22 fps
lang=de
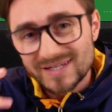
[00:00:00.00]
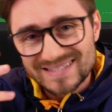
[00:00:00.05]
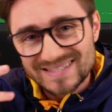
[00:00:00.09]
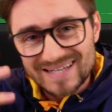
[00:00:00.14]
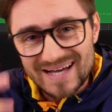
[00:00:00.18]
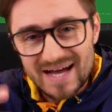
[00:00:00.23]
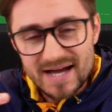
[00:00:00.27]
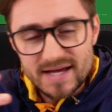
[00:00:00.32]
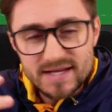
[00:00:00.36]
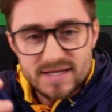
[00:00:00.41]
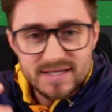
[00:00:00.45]

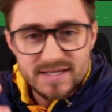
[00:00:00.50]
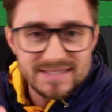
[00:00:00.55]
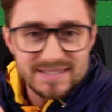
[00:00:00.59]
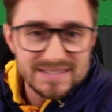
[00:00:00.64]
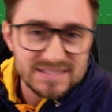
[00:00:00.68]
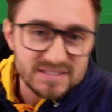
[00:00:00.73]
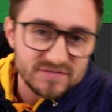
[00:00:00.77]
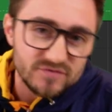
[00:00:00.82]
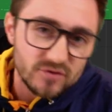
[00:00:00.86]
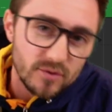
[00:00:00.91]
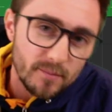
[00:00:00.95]
3
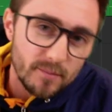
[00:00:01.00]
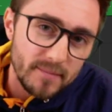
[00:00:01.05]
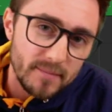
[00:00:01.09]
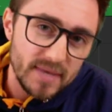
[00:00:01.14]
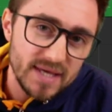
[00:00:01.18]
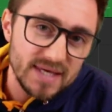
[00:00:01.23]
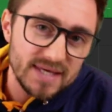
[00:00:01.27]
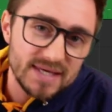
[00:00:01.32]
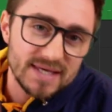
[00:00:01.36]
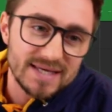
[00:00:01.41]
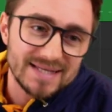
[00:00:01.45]
ist für
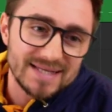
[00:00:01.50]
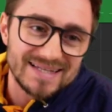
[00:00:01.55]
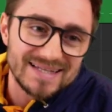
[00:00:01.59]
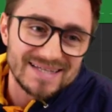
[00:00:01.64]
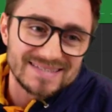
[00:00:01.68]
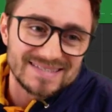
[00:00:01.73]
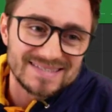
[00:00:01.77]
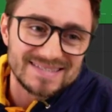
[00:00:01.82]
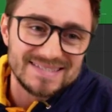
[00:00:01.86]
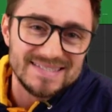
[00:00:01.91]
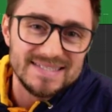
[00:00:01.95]
mich
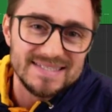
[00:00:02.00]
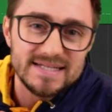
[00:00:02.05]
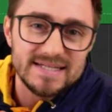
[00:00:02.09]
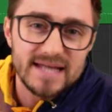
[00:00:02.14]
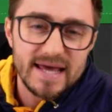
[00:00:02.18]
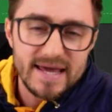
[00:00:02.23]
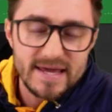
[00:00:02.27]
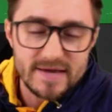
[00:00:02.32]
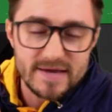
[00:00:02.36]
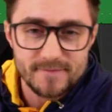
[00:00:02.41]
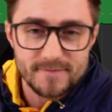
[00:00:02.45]
das
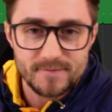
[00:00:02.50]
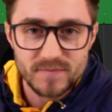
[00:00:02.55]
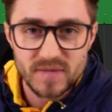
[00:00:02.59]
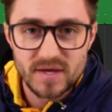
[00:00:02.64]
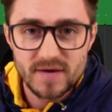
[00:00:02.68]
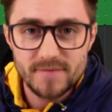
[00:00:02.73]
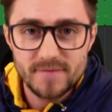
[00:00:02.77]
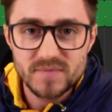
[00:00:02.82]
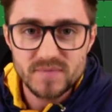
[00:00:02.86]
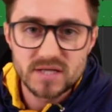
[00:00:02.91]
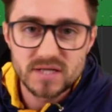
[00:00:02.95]
Delay,
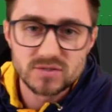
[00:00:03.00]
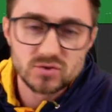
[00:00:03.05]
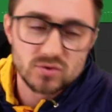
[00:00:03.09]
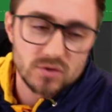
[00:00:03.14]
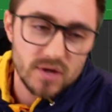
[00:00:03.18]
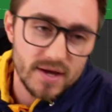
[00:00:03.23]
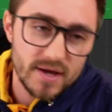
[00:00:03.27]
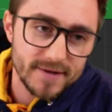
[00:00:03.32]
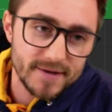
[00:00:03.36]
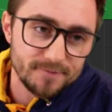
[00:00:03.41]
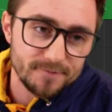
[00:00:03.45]
ja? also
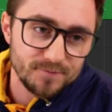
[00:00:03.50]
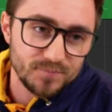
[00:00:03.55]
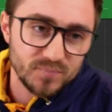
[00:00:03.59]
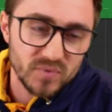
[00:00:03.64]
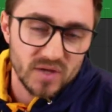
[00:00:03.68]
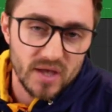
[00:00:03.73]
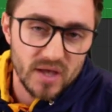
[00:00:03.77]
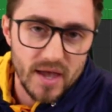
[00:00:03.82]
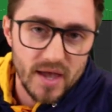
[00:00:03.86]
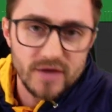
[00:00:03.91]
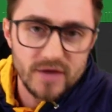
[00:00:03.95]
ein
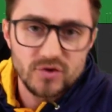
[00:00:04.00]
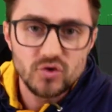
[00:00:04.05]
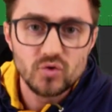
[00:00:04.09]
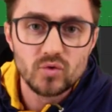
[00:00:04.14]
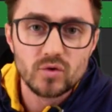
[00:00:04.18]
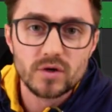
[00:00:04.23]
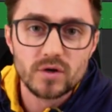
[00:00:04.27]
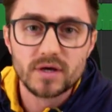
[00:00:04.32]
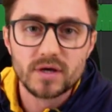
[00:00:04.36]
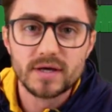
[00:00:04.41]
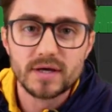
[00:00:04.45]

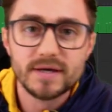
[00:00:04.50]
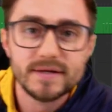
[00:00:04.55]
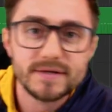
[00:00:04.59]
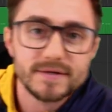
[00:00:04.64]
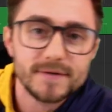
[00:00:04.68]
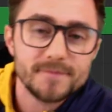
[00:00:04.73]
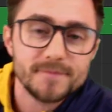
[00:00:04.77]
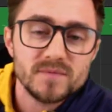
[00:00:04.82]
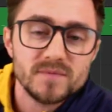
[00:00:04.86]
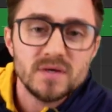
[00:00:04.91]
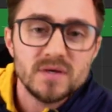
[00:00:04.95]
Echo-Gerät.
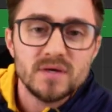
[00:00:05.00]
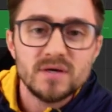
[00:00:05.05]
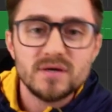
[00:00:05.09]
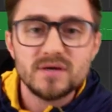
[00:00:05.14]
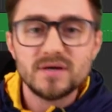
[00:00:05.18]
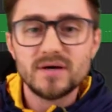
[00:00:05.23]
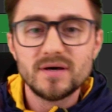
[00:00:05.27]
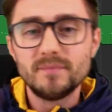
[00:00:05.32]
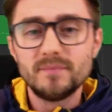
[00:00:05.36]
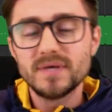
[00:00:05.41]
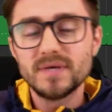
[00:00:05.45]

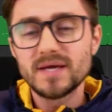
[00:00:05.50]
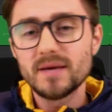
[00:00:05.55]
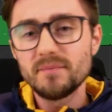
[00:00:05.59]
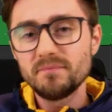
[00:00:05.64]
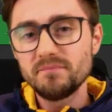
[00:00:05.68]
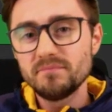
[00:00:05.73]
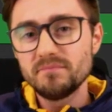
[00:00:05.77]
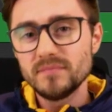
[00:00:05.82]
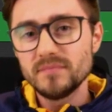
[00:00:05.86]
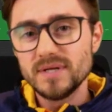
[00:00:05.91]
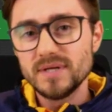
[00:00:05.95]
Ähm, ich habe
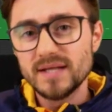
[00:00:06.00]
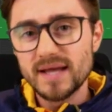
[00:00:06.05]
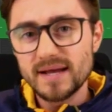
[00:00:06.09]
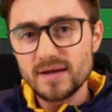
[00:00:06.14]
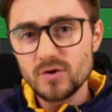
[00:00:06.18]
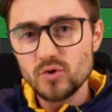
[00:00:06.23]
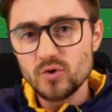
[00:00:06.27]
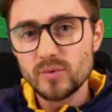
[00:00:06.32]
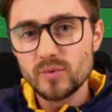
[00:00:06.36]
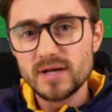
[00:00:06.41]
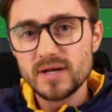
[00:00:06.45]
lange
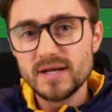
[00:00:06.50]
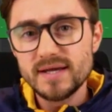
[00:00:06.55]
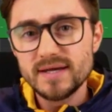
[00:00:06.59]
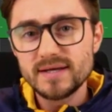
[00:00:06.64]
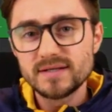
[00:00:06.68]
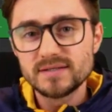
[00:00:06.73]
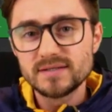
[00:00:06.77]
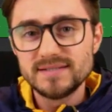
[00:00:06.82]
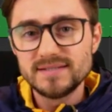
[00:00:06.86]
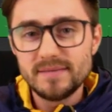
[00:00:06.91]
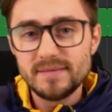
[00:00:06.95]

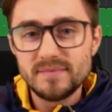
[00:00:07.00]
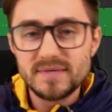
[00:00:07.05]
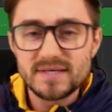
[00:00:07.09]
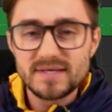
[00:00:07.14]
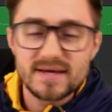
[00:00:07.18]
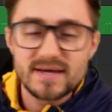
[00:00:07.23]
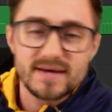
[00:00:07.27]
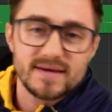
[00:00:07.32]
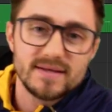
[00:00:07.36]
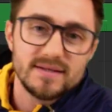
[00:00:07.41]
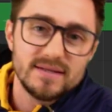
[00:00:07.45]
überlegt, nehme ich
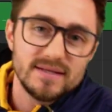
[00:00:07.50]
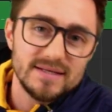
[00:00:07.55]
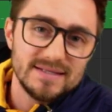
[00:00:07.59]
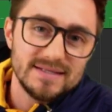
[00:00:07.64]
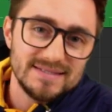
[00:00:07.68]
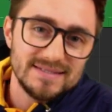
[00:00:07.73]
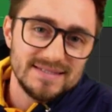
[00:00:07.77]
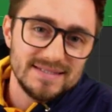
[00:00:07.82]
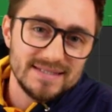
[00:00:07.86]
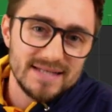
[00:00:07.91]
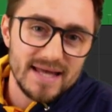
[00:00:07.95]
ein
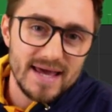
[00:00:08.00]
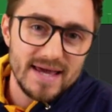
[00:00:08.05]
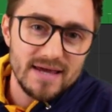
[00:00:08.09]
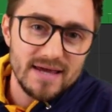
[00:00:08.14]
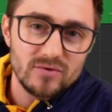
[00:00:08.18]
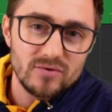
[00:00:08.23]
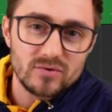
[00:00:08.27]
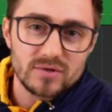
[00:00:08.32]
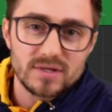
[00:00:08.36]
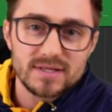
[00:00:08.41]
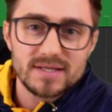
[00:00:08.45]
Delay
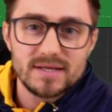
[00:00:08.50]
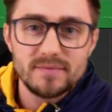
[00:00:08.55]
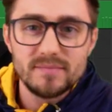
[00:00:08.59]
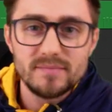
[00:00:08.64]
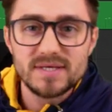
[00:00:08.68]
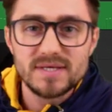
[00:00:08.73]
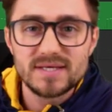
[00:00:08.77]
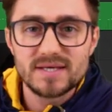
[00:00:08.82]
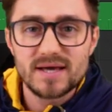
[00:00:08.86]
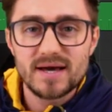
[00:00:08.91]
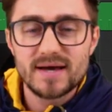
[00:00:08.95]
oder nehme
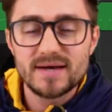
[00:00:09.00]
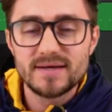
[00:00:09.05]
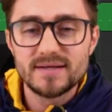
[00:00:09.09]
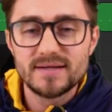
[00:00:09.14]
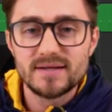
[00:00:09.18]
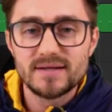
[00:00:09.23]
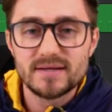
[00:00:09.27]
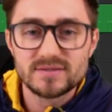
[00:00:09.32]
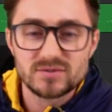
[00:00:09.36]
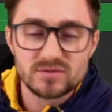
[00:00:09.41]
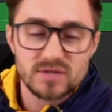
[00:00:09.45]
ich
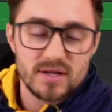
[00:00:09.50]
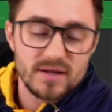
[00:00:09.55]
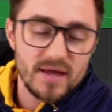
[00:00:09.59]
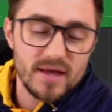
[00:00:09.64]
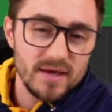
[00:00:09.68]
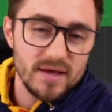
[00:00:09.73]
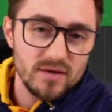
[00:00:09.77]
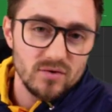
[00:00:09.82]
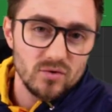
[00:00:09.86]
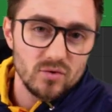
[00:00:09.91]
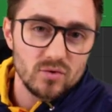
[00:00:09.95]
ein, also ein
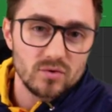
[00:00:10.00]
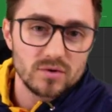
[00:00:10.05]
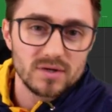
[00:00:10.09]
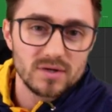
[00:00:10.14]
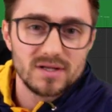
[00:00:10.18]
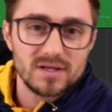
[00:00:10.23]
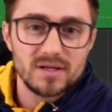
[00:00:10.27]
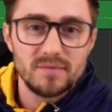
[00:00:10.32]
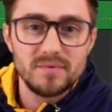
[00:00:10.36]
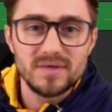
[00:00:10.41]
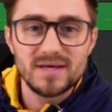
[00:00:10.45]
Echo oder
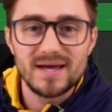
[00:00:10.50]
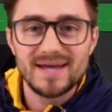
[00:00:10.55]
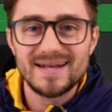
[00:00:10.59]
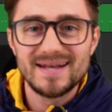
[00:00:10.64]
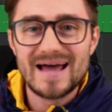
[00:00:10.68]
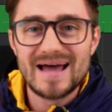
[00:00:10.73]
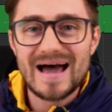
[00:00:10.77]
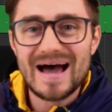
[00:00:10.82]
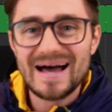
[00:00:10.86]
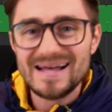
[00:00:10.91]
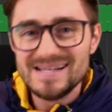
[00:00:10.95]
nehme ich ein
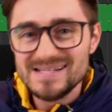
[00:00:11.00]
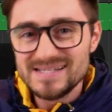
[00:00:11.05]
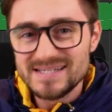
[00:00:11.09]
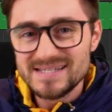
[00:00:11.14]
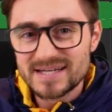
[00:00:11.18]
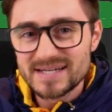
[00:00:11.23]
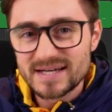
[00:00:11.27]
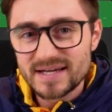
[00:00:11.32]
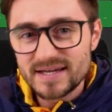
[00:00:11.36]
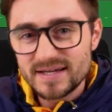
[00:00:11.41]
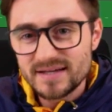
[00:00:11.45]

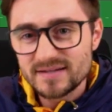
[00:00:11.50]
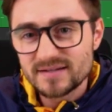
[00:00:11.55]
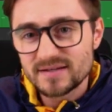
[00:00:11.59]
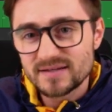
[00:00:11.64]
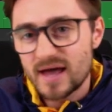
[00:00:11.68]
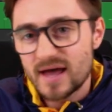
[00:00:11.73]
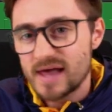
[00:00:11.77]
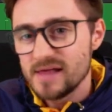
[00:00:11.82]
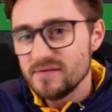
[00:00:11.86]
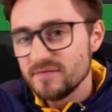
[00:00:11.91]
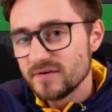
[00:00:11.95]

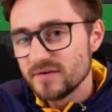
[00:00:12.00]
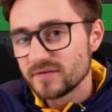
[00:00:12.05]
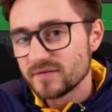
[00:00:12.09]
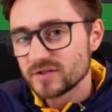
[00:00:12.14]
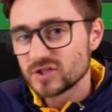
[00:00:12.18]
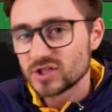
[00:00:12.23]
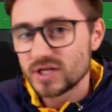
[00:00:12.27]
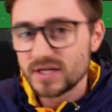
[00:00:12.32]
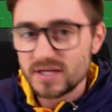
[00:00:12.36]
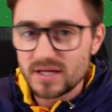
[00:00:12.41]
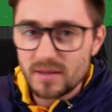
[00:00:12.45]
Hallgerät? Hall wäre
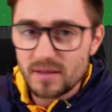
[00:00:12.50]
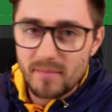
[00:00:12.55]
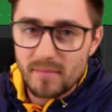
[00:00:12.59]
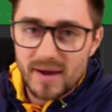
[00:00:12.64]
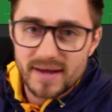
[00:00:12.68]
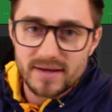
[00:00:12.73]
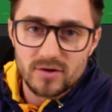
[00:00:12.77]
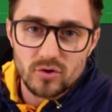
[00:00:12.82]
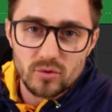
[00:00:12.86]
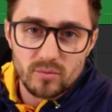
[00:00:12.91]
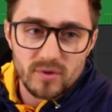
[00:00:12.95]
wahrscheinlich
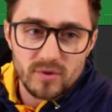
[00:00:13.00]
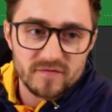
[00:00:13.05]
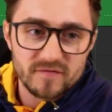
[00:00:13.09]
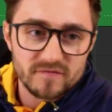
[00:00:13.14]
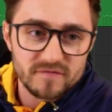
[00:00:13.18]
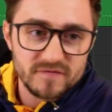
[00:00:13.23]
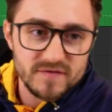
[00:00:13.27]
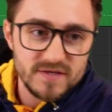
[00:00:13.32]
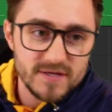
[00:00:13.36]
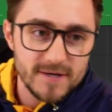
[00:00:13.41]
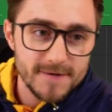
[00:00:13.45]
mein Nummer
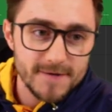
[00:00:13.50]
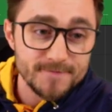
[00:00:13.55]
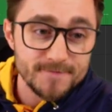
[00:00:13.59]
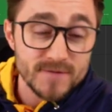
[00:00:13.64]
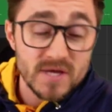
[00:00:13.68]
4